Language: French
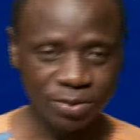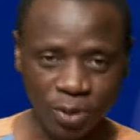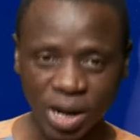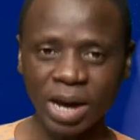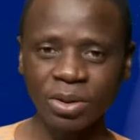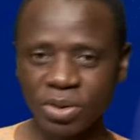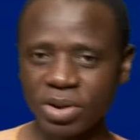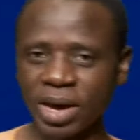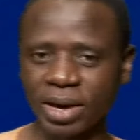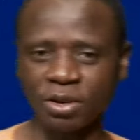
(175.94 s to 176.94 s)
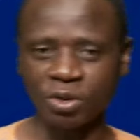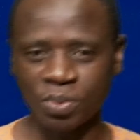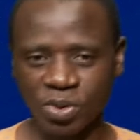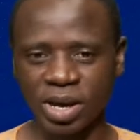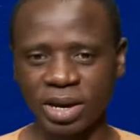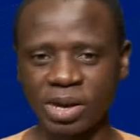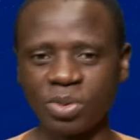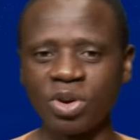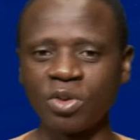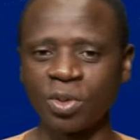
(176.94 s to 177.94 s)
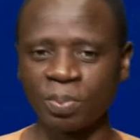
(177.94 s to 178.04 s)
Voilà une des raisons pour lesquelles nous devons